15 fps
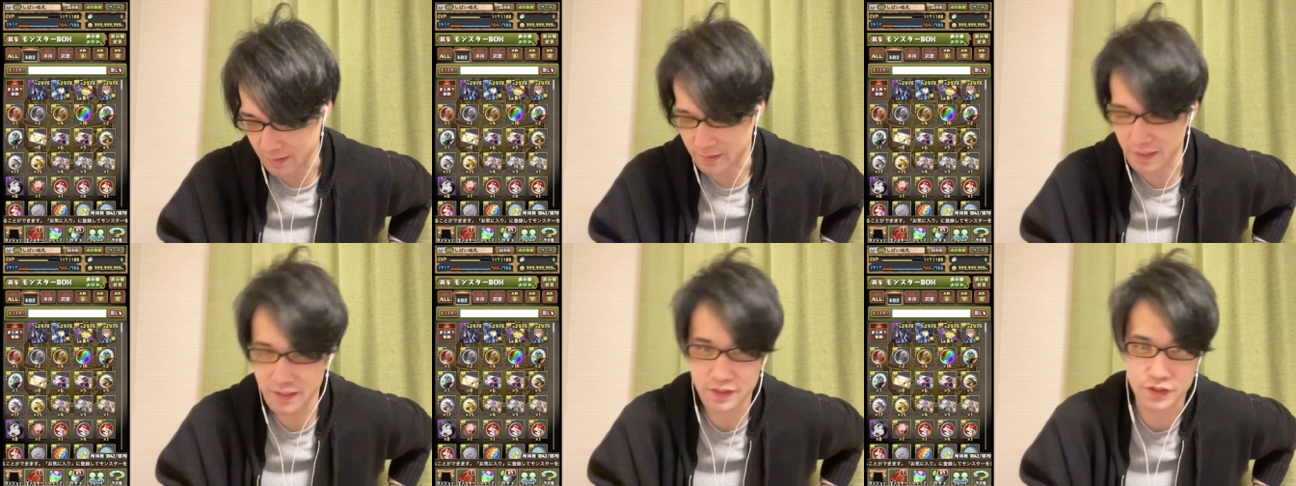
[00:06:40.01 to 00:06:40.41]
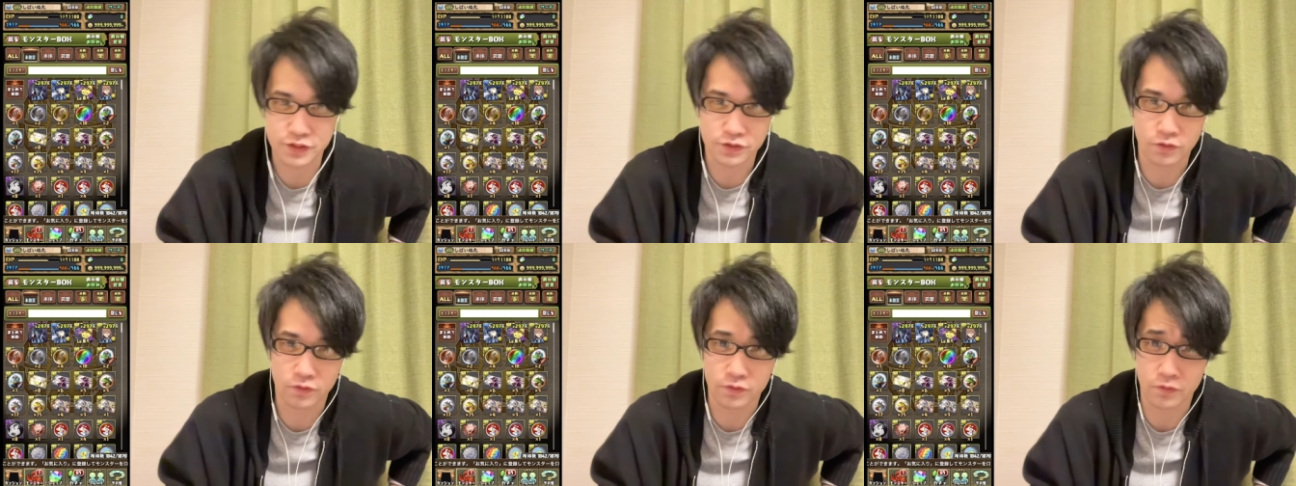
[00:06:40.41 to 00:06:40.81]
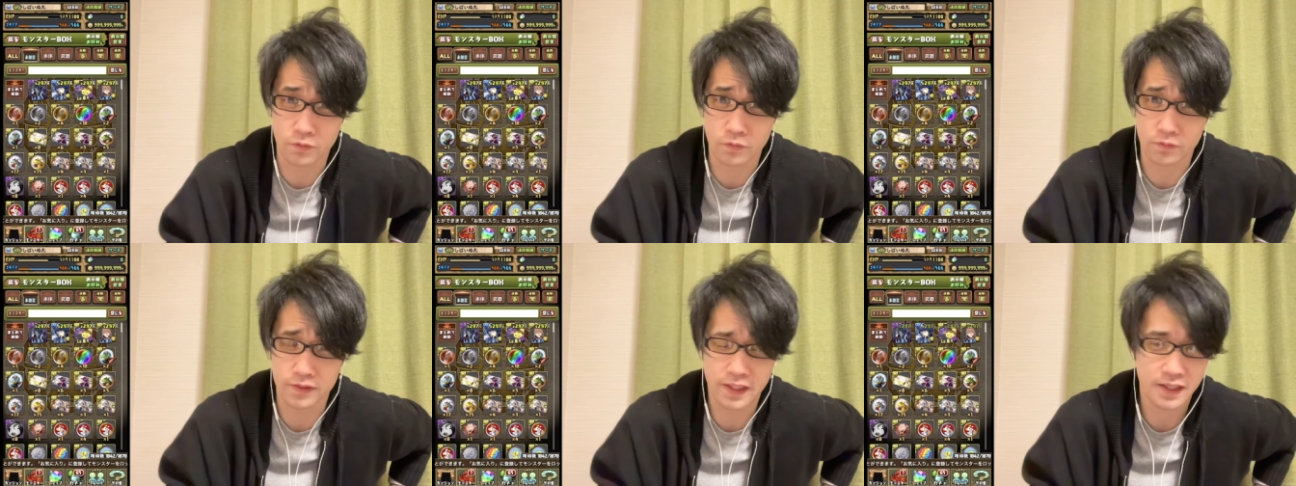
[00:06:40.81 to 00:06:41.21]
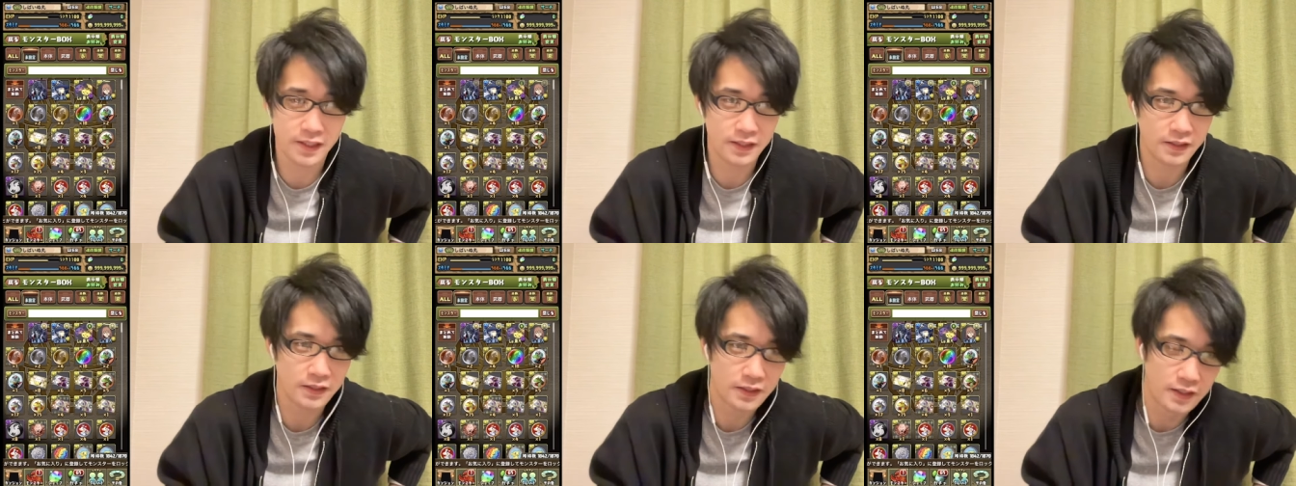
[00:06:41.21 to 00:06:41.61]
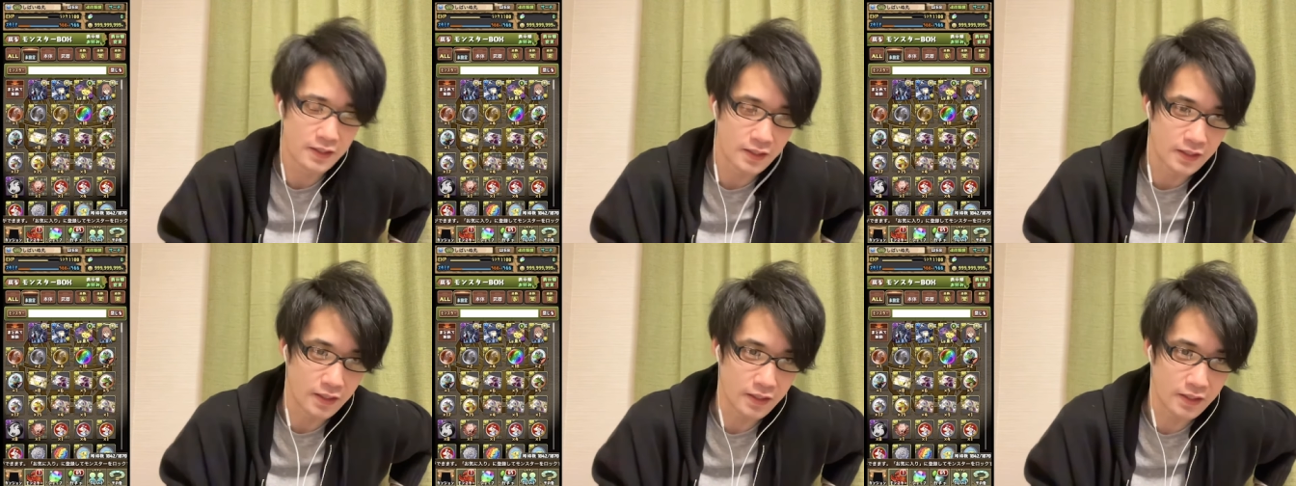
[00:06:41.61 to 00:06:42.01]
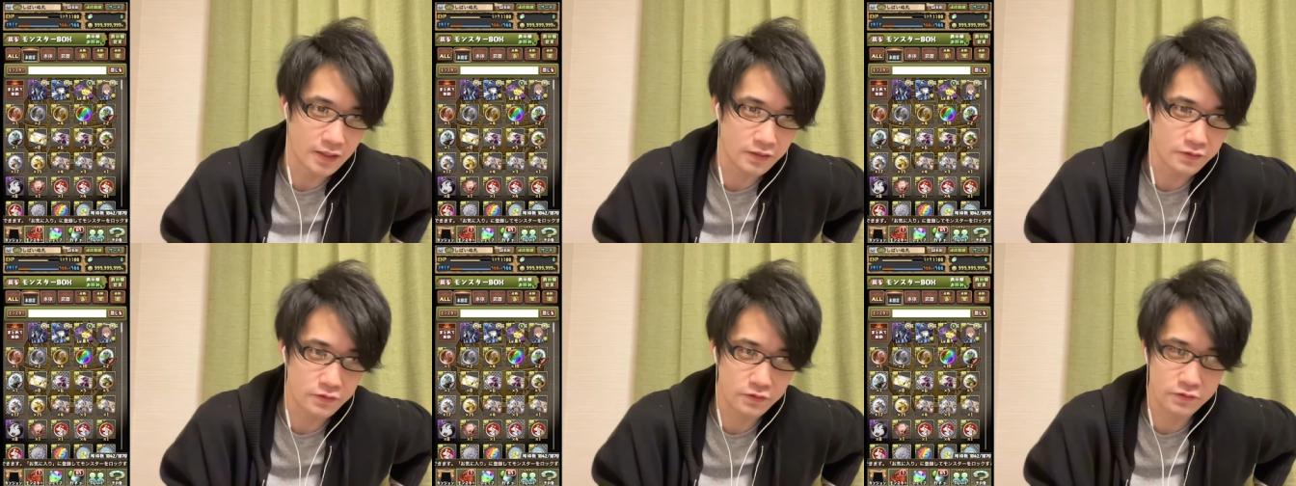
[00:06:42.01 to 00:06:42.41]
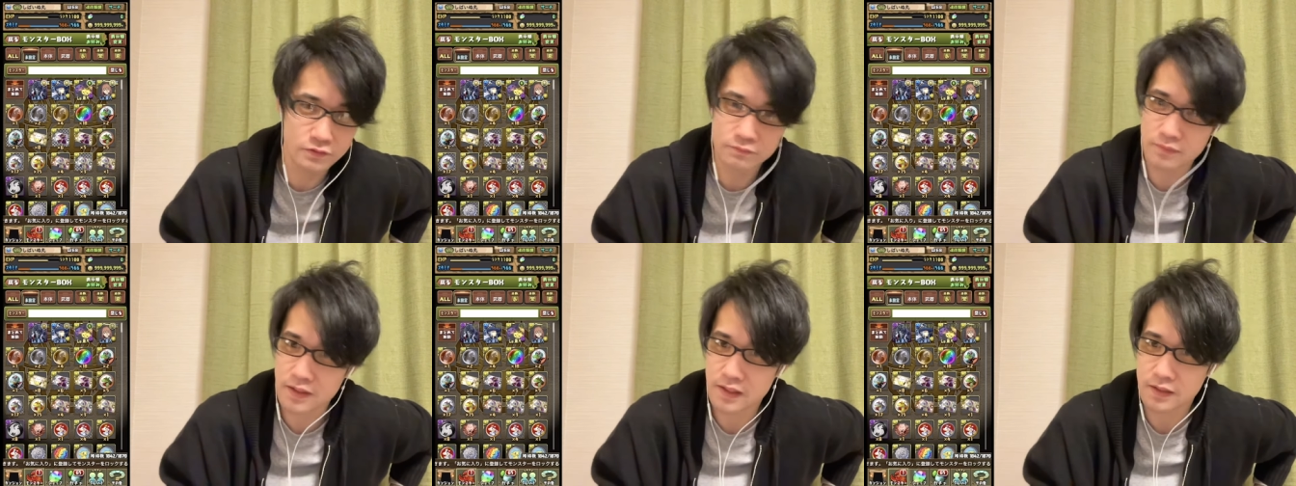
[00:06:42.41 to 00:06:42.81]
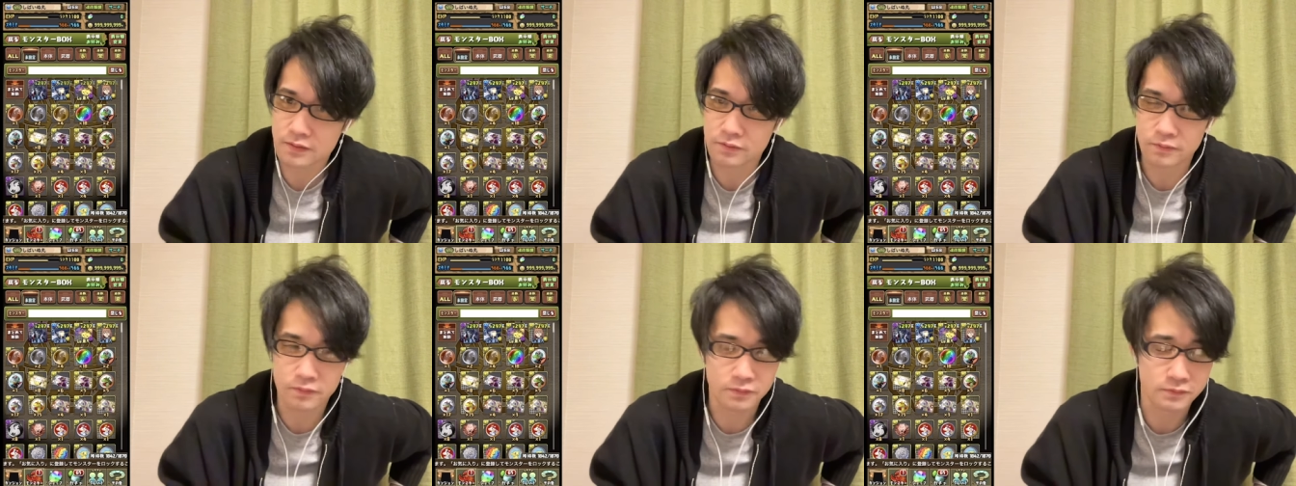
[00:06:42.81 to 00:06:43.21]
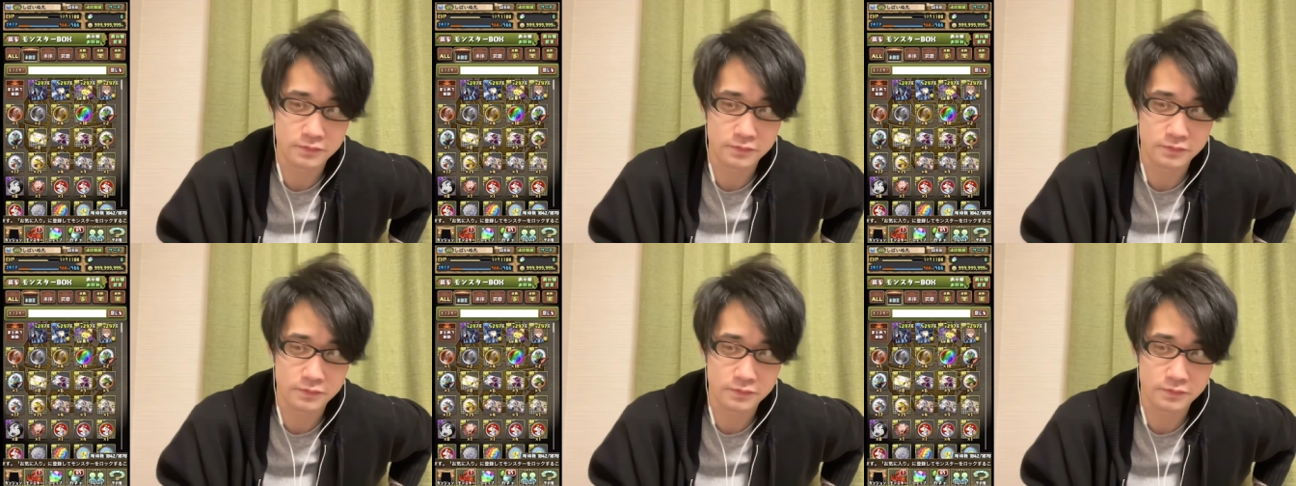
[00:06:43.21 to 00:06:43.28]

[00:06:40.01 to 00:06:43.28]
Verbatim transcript: 天使のような悪魔の